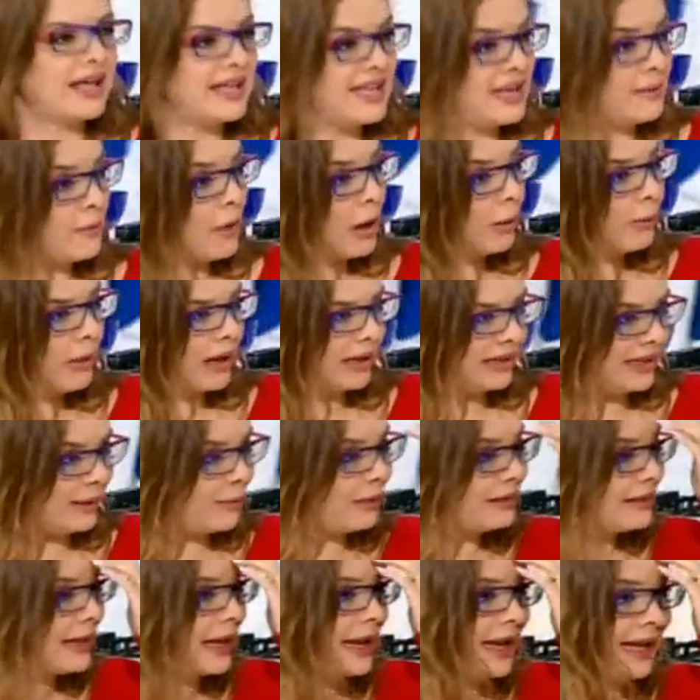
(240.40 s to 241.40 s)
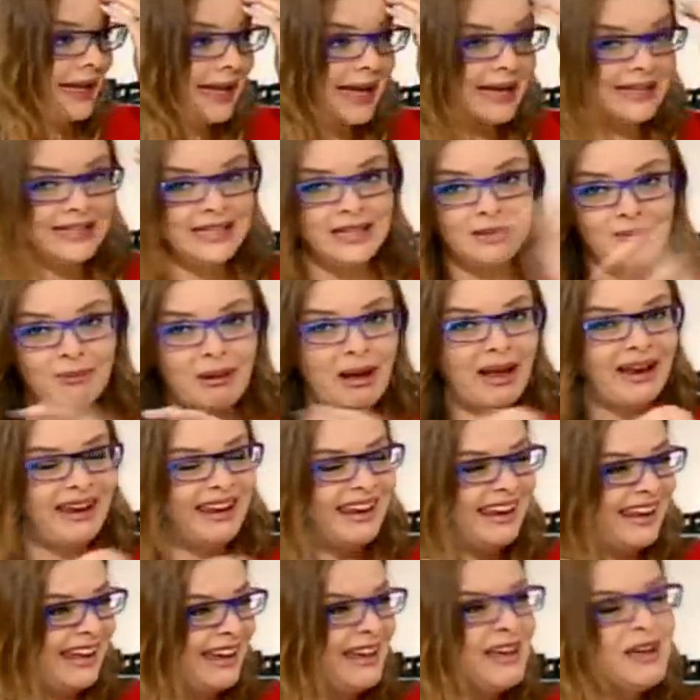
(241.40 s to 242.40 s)
خيي مع بعضنا ما نضل علقانين
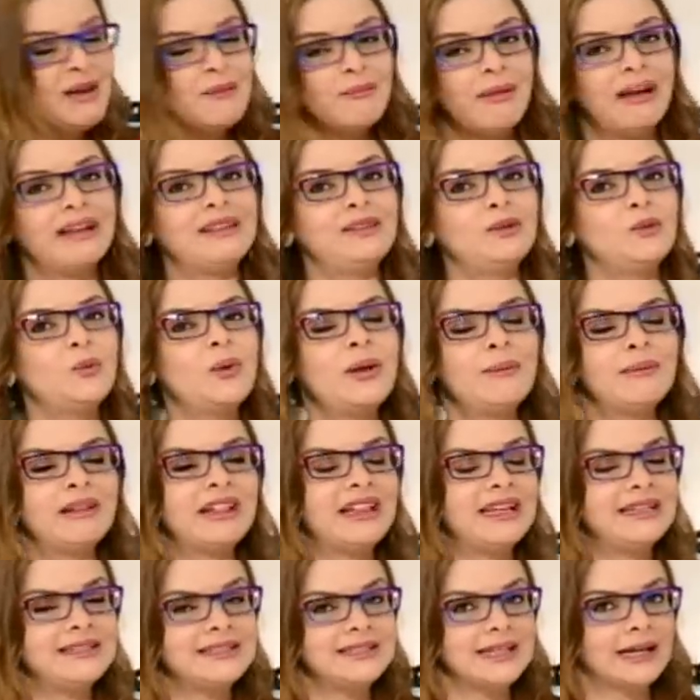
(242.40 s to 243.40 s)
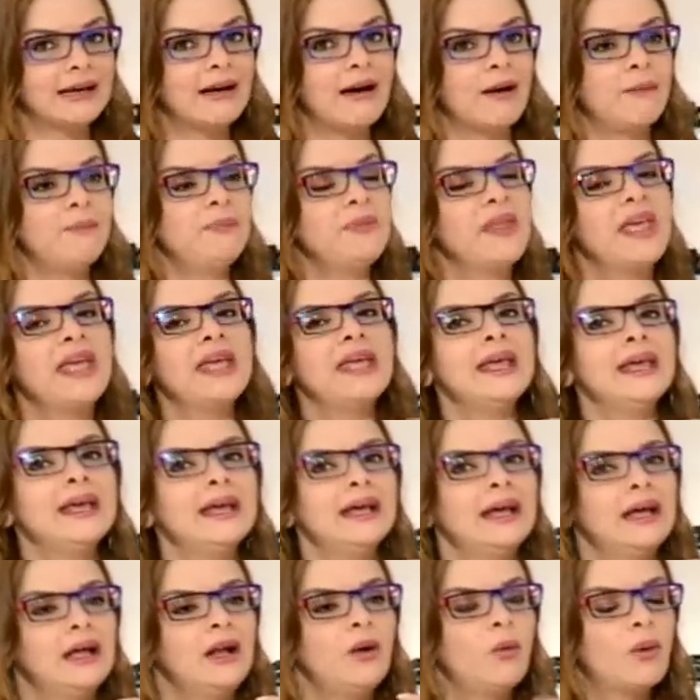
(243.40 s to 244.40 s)
بهالدوامه الانتقام
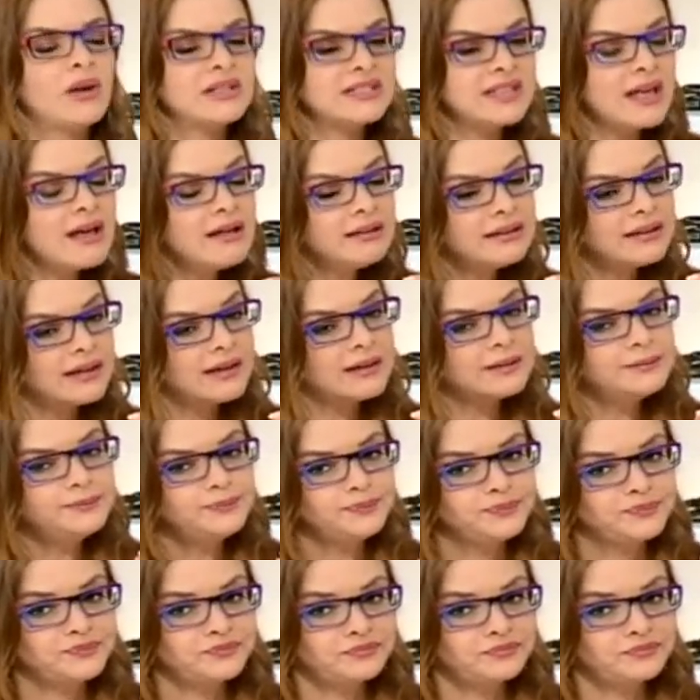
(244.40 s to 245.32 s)
الوساطه